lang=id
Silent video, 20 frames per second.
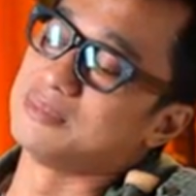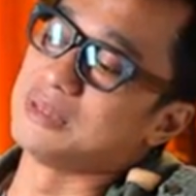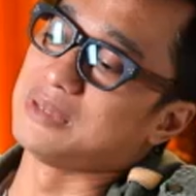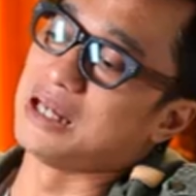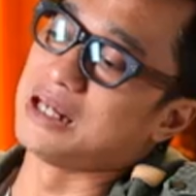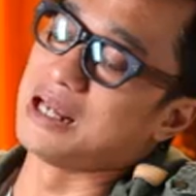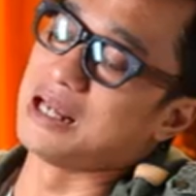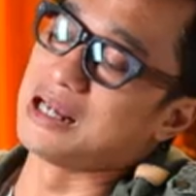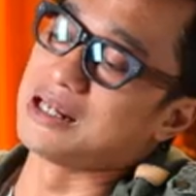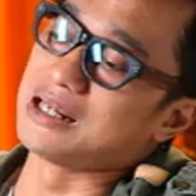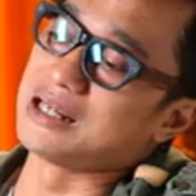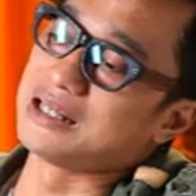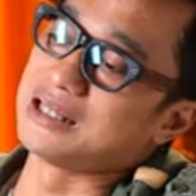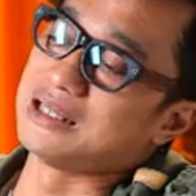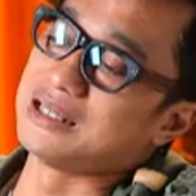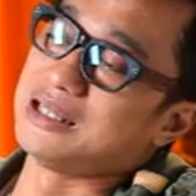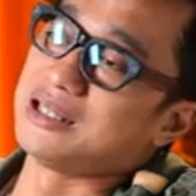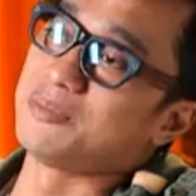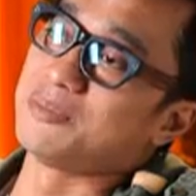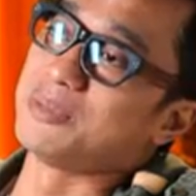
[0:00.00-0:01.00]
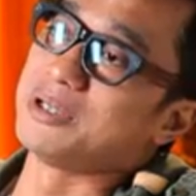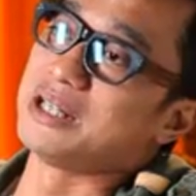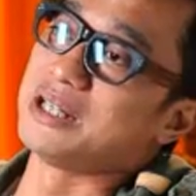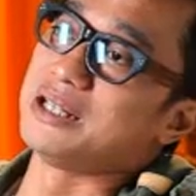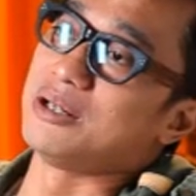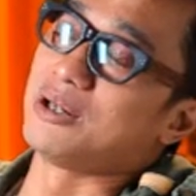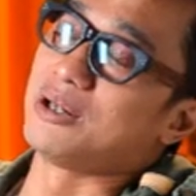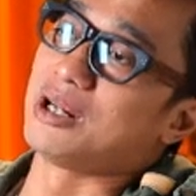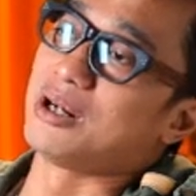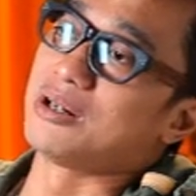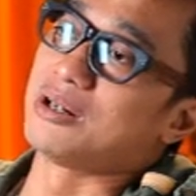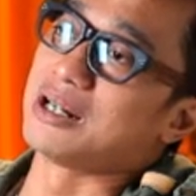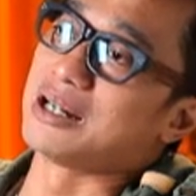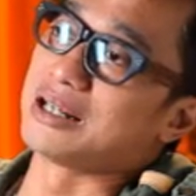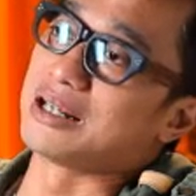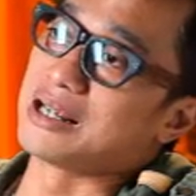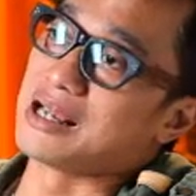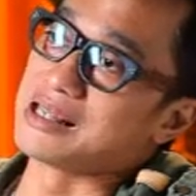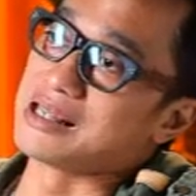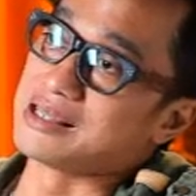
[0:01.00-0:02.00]
Anak-anak dididik menjadi orang-orang
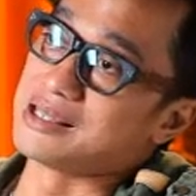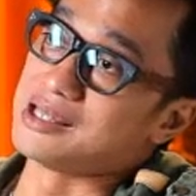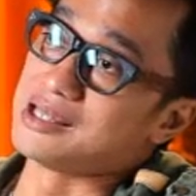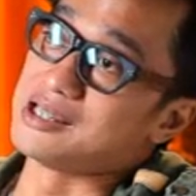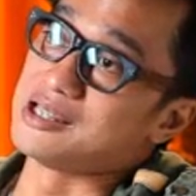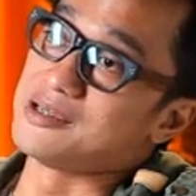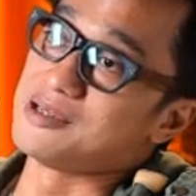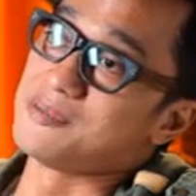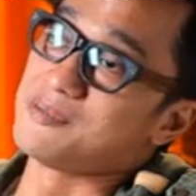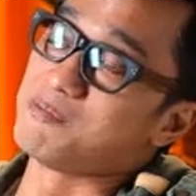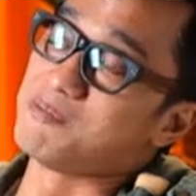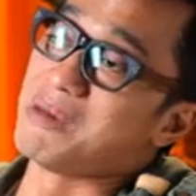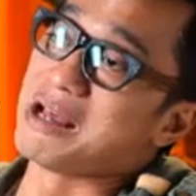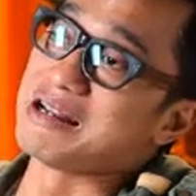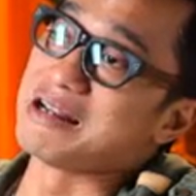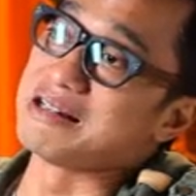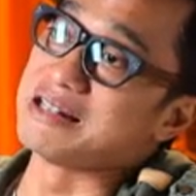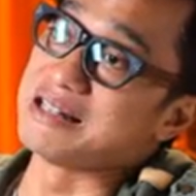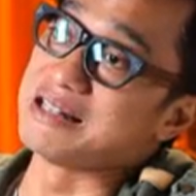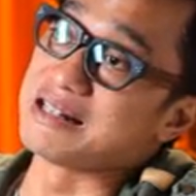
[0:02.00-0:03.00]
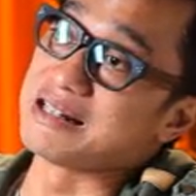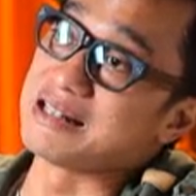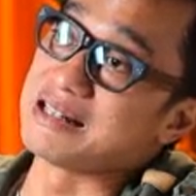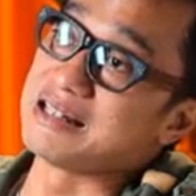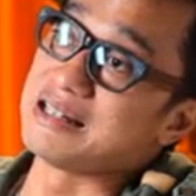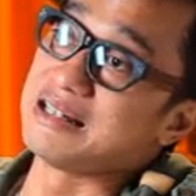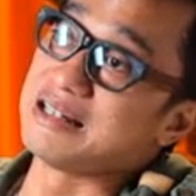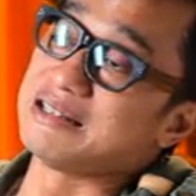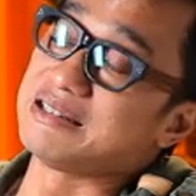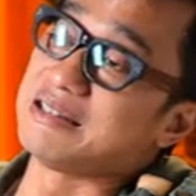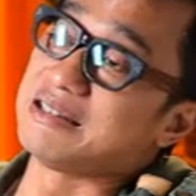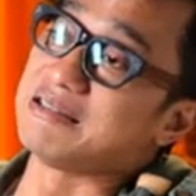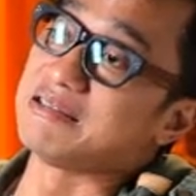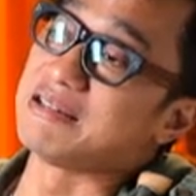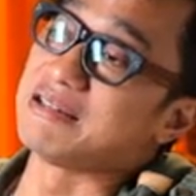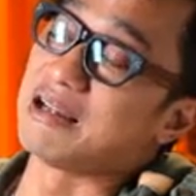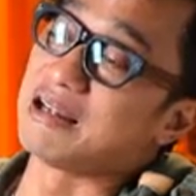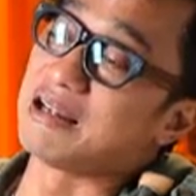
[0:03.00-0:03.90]
kreatif, mandiri, cinta